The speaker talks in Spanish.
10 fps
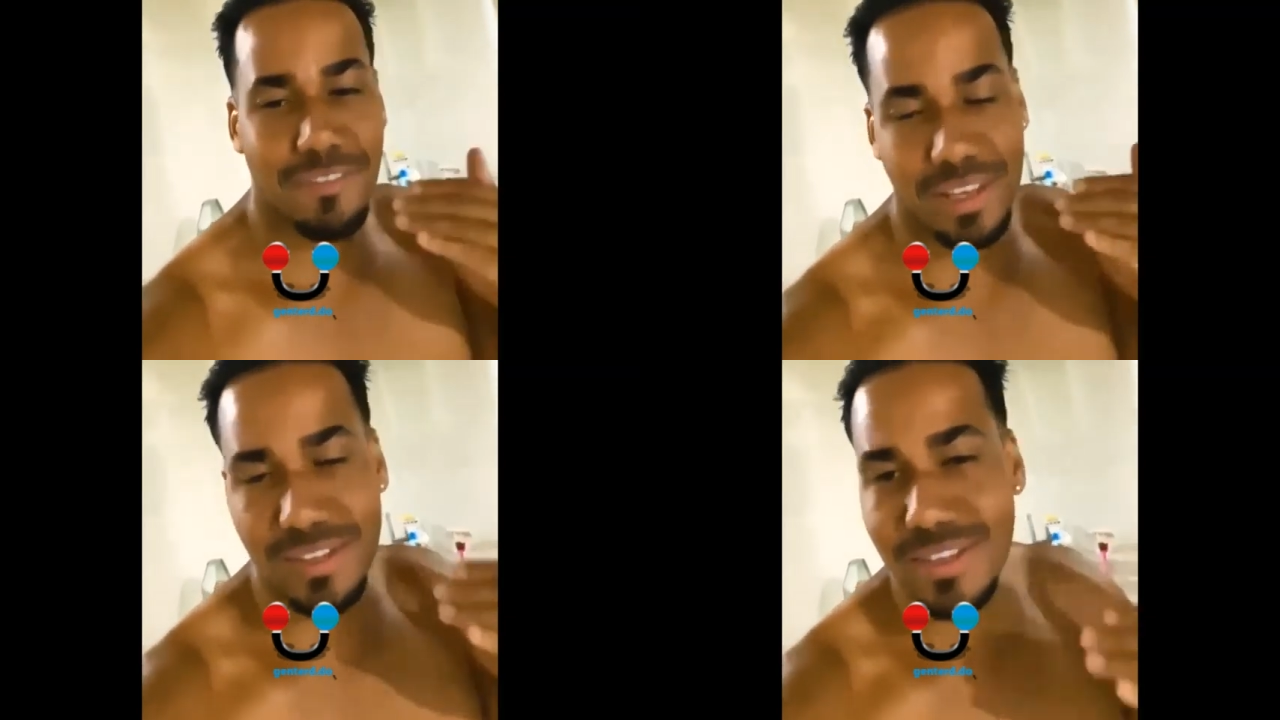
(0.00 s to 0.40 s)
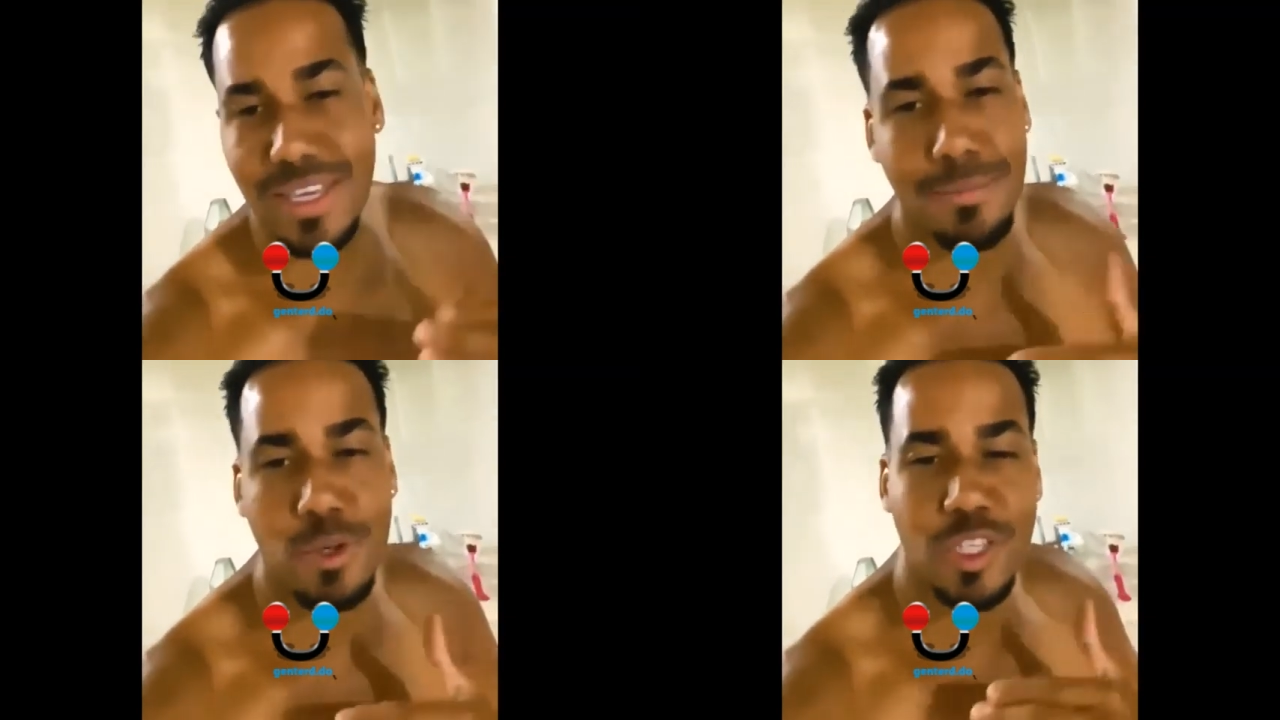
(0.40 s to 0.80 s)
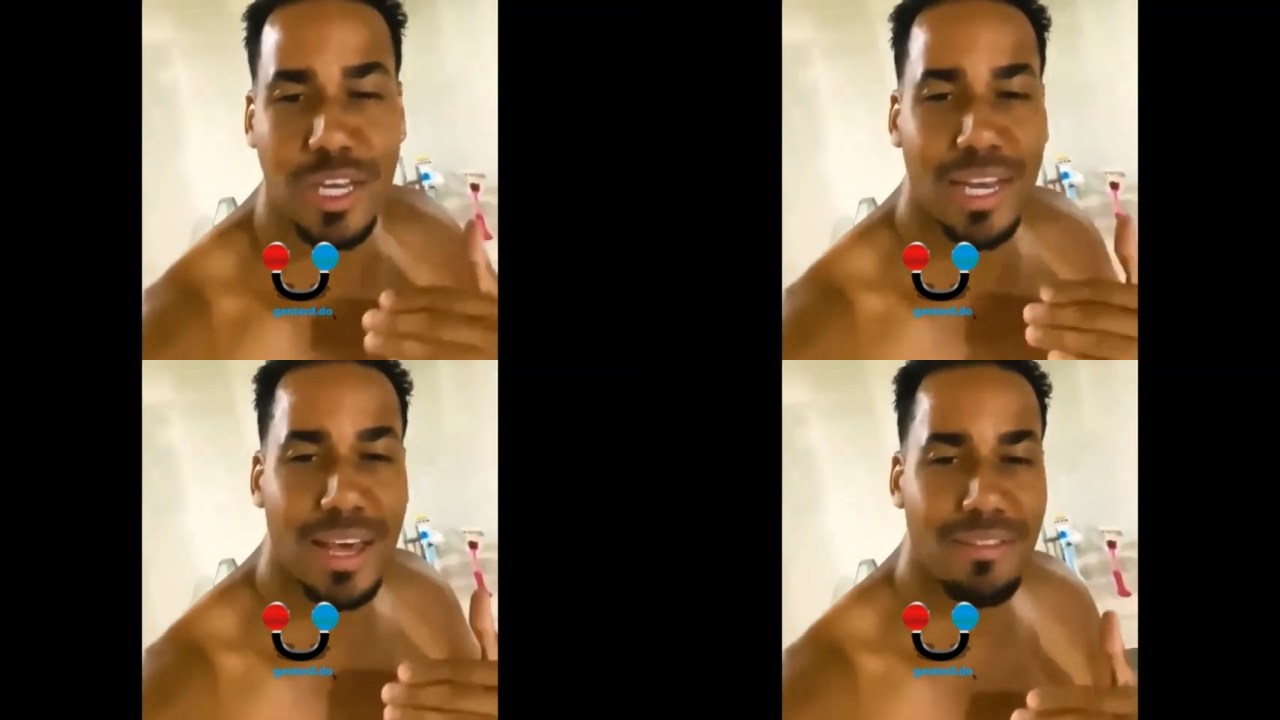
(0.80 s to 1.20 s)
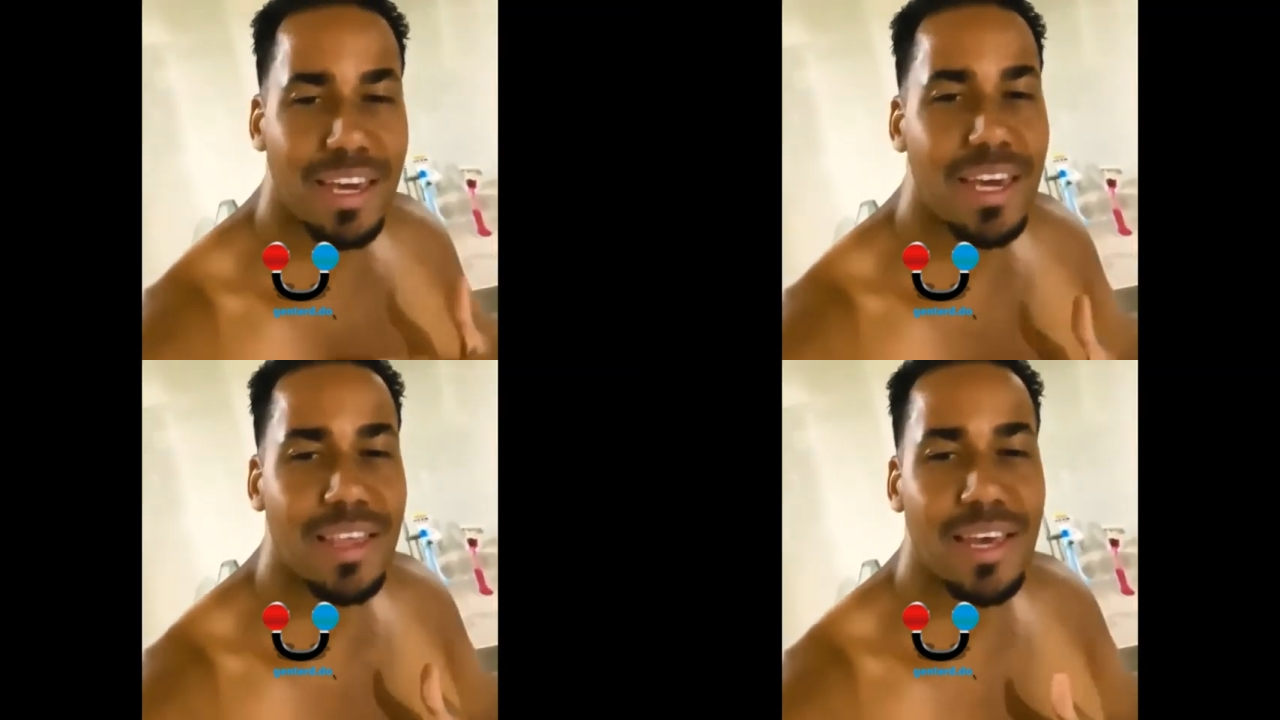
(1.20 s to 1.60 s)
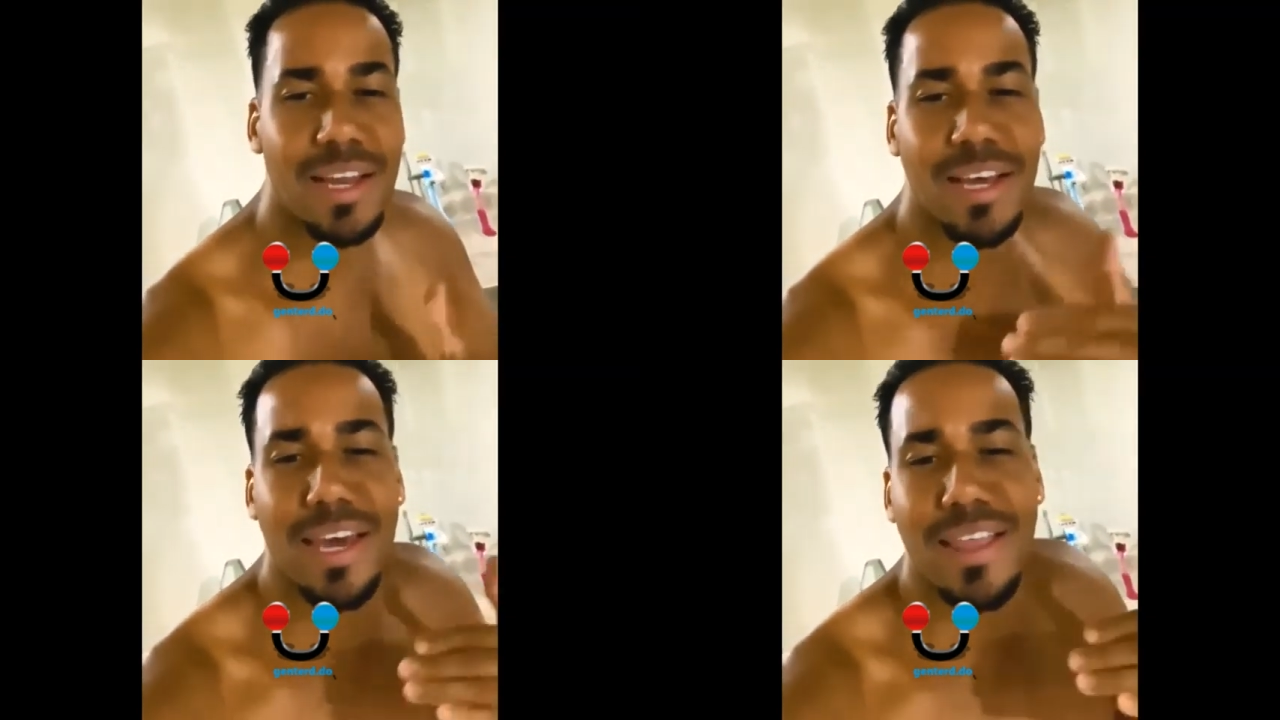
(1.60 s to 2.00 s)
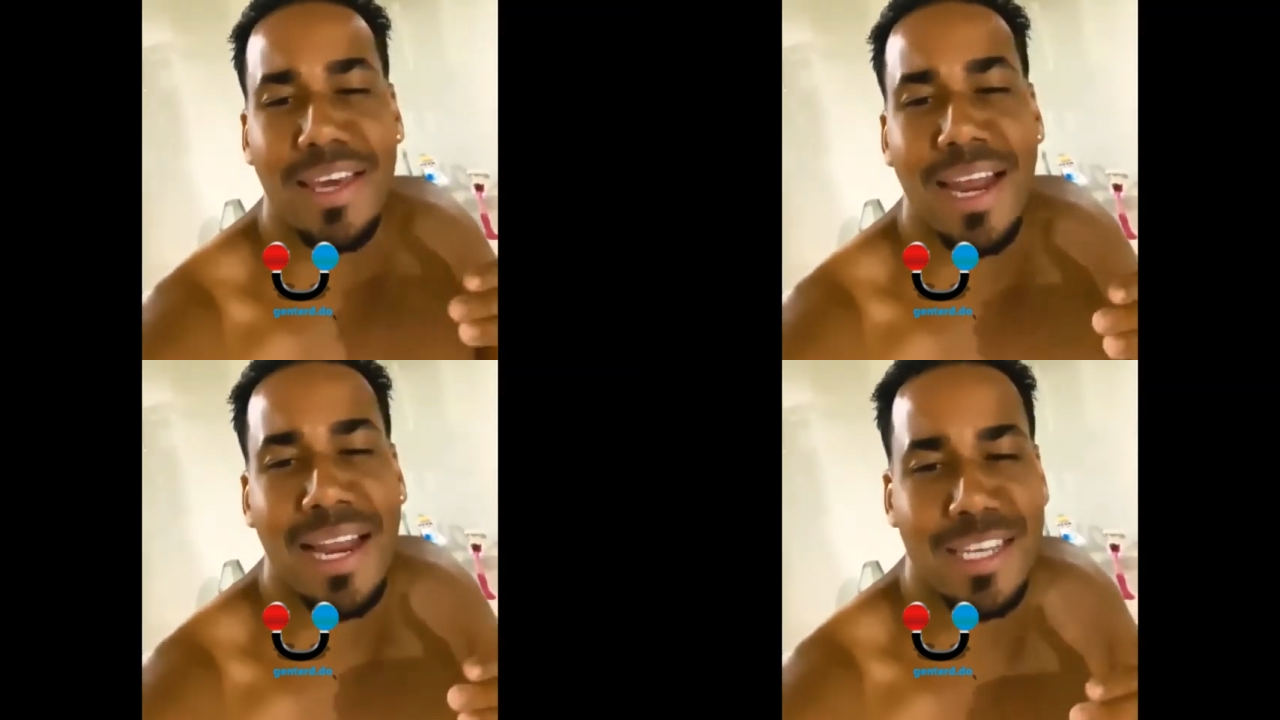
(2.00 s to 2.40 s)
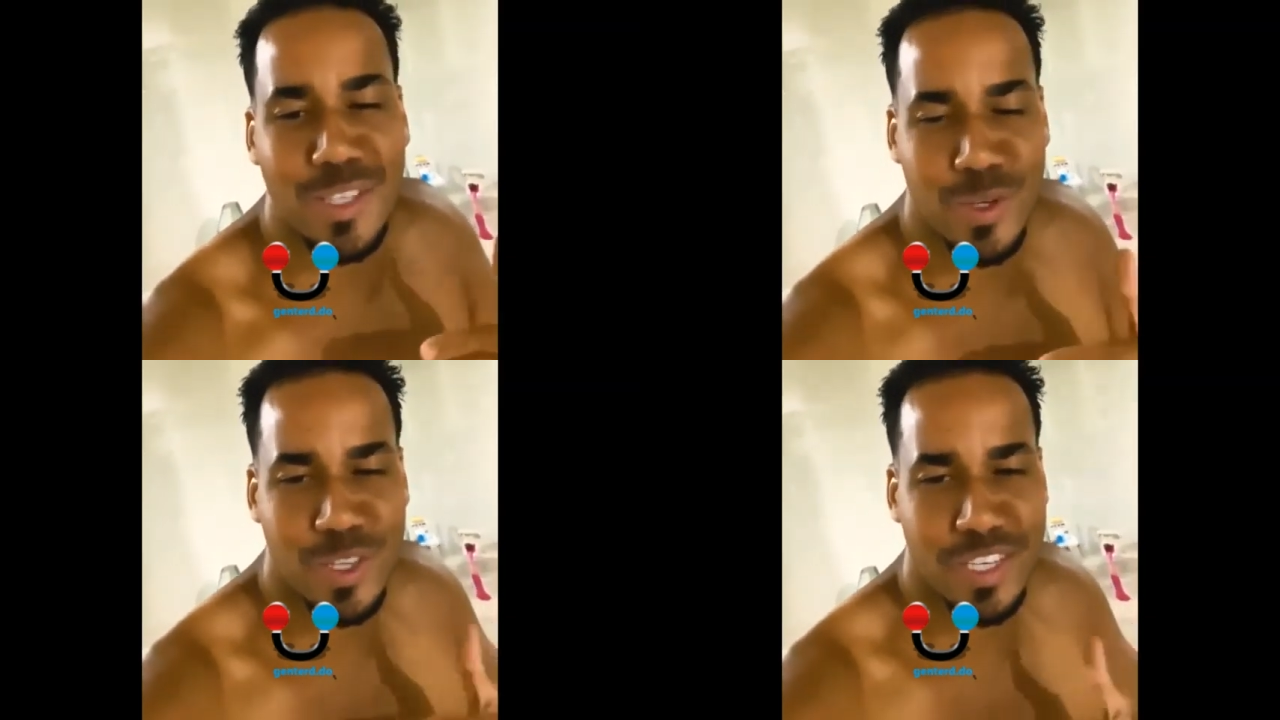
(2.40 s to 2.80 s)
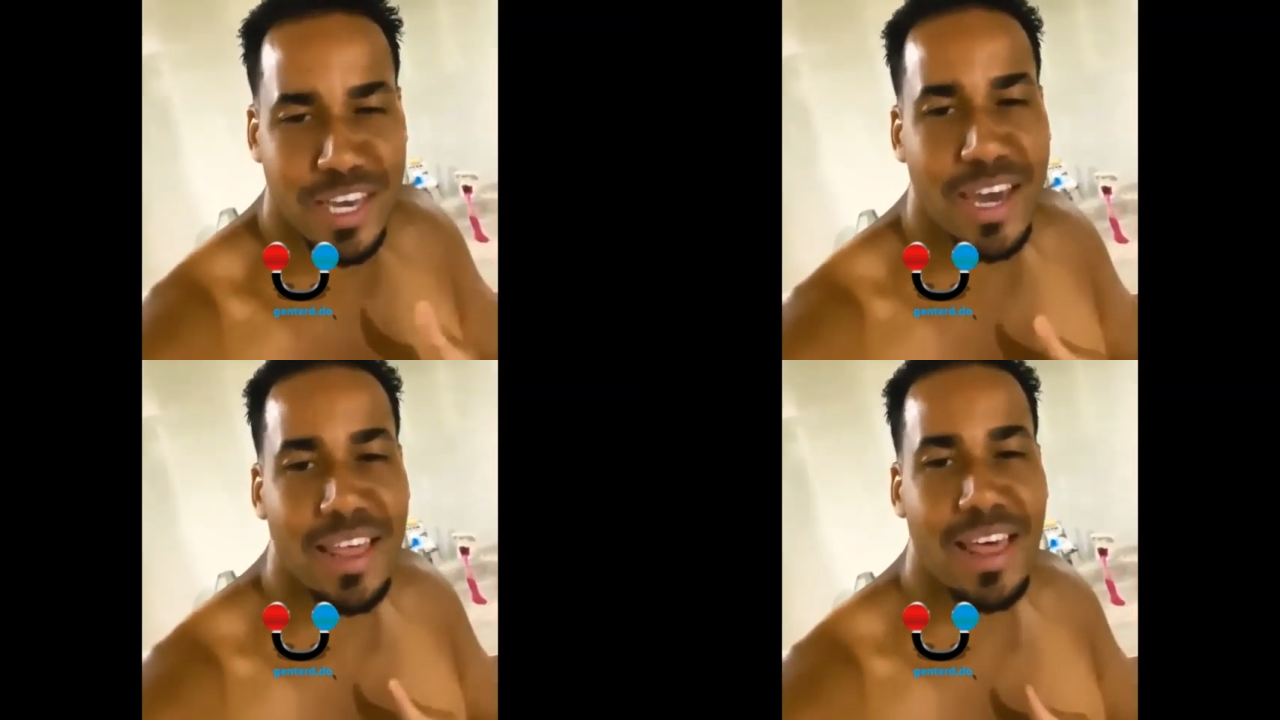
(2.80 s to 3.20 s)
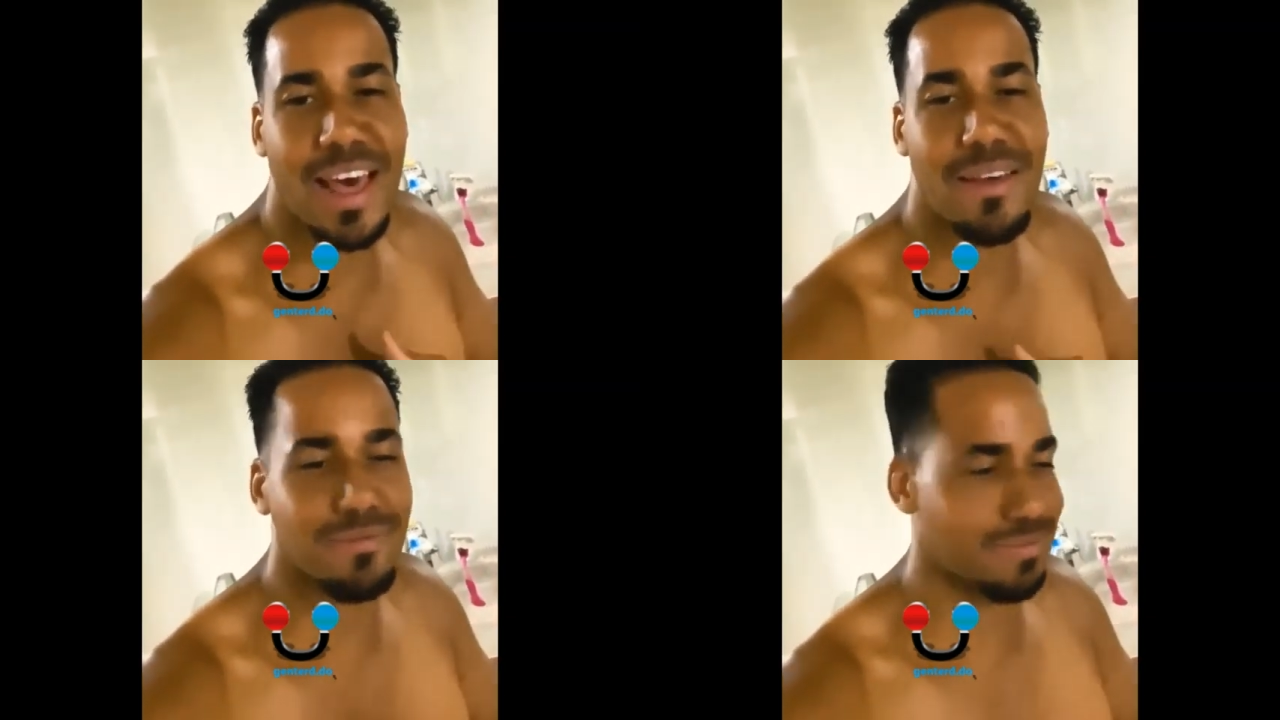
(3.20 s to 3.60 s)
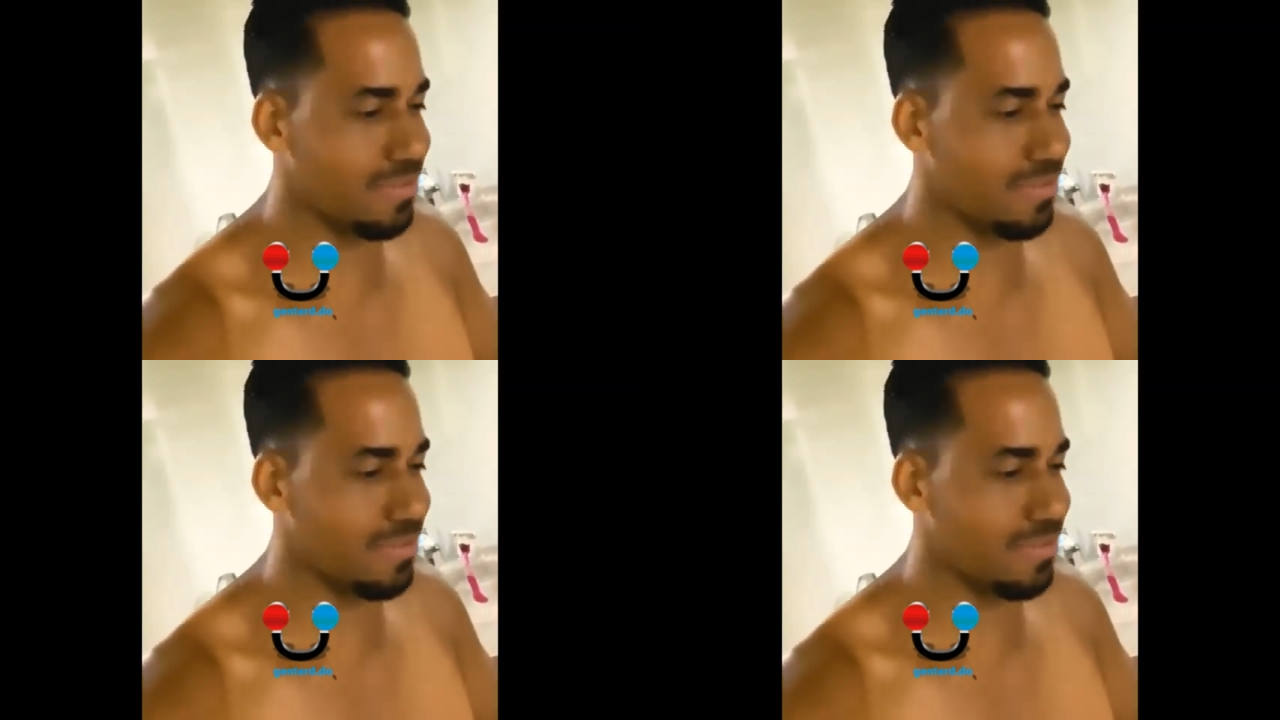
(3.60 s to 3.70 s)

Vencimos en la vida el que dirá la sociedad.